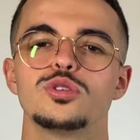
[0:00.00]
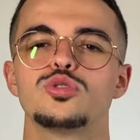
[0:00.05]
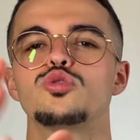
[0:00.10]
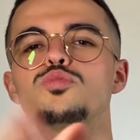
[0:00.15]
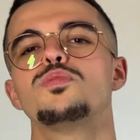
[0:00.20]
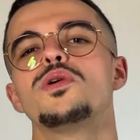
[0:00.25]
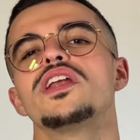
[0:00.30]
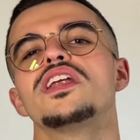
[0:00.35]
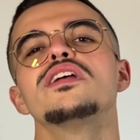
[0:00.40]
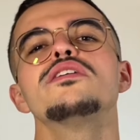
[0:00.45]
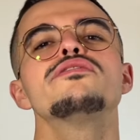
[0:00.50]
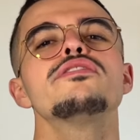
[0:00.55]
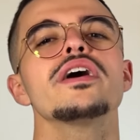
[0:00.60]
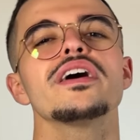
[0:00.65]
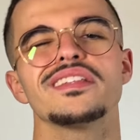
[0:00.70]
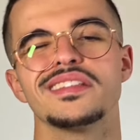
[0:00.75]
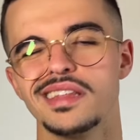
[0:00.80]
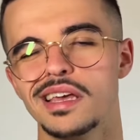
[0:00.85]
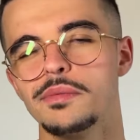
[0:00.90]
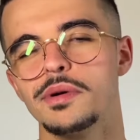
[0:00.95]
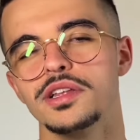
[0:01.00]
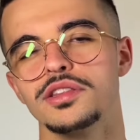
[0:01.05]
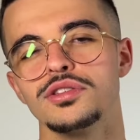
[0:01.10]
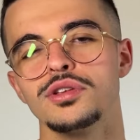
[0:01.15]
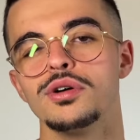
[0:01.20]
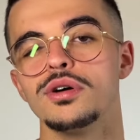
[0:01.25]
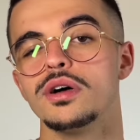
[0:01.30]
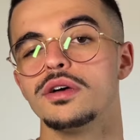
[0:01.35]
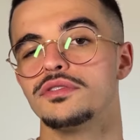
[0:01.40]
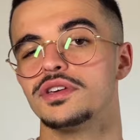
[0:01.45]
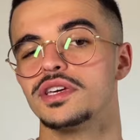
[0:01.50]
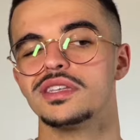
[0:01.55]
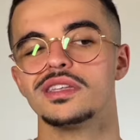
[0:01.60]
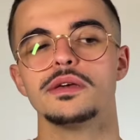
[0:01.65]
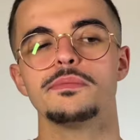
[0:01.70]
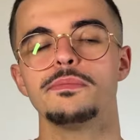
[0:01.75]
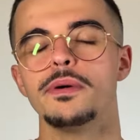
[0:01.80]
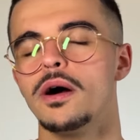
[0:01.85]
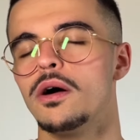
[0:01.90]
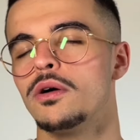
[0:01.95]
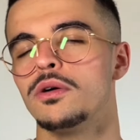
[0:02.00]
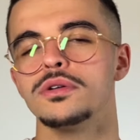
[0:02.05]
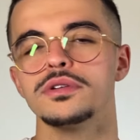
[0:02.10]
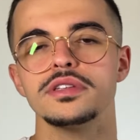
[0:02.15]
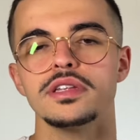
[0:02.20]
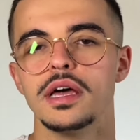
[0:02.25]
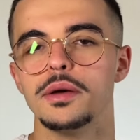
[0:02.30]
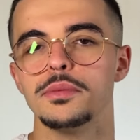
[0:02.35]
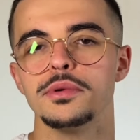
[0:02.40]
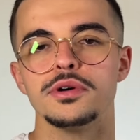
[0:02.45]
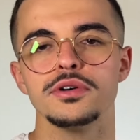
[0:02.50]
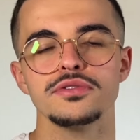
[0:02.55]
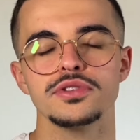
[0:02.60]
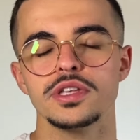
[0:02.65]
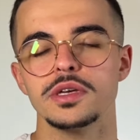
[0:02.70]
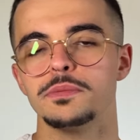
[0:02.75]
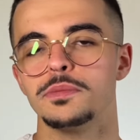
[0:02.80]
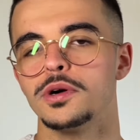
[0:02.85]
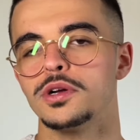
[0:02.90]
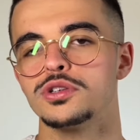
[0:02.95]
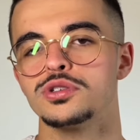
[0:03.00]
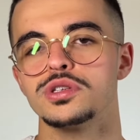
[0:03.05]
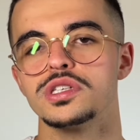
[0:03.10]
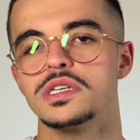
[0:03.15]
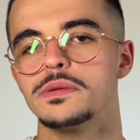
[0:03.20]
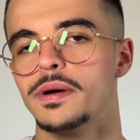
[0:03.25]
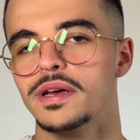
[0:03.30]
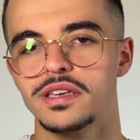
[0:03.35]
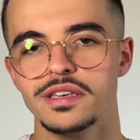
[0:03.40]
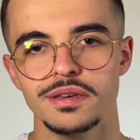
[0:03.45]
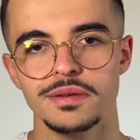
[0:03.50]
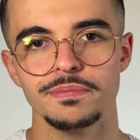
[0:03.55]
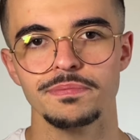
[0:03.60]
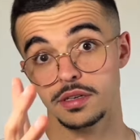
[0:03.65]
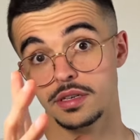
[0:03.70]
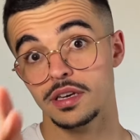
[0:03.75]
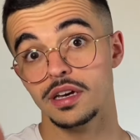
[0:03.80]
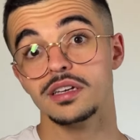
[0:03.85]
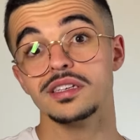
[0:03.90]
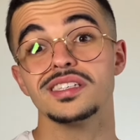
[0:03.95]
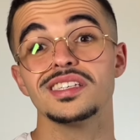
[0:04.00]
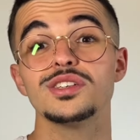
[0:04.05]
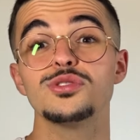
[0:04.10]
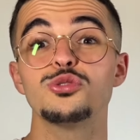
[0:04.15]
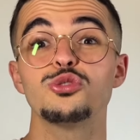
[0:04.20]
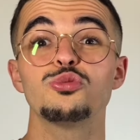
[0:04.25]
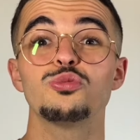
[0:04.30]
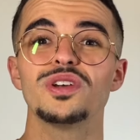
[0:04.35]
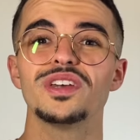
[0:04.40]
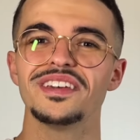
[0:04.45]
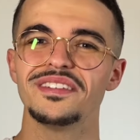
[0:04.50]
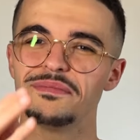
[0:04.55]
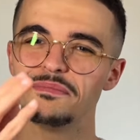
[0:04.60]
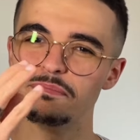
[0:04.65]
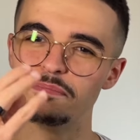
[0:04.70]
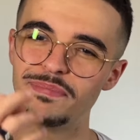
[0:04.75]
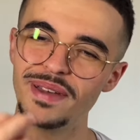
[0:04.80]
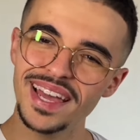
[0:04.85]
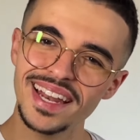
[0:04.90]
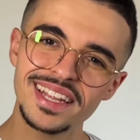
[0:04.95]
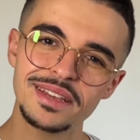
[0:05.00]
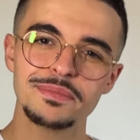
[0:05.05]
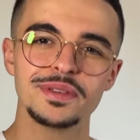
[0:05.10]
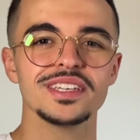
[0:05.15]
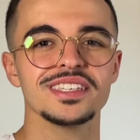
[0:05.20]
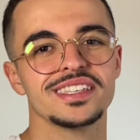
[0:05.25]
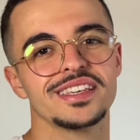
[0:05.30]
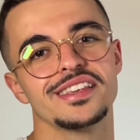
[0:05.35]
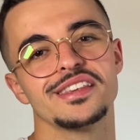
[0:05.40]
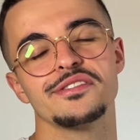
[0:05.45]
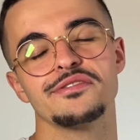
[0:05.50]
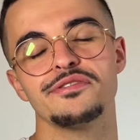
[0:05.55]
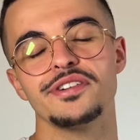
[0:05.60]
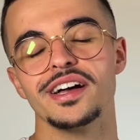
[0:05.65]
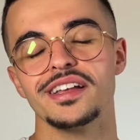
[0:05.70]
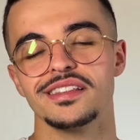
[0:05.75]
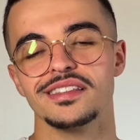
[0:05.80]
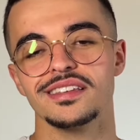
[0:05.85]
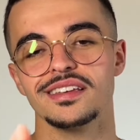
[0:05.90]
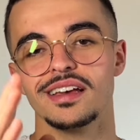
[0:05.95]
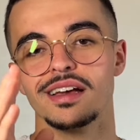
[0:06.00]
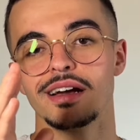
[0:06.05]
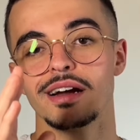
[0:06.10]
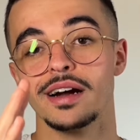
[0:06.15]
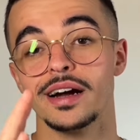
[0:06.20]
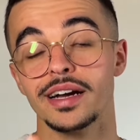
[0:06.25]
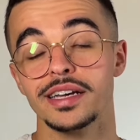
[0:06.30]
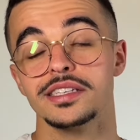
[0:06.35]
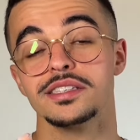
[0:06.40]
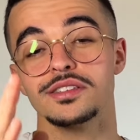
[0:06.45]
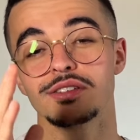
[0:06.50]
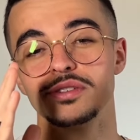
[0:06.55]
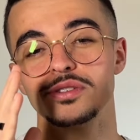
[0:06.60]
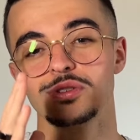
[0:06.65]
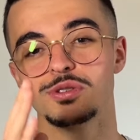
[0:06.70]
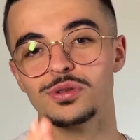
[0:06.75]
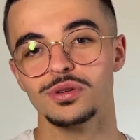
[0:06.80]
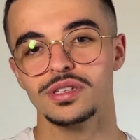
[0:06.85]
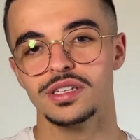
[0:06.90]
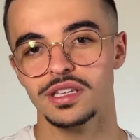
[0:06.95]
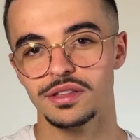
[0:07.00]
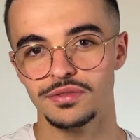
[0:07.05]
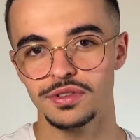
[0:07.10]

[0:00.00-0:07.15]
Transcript: Tu peux aller le faire dès maintenant avec tes parents, ta meuf, tes potes, je sais pas qui. Car si tu es bel et bien skinny fat, reste sur cette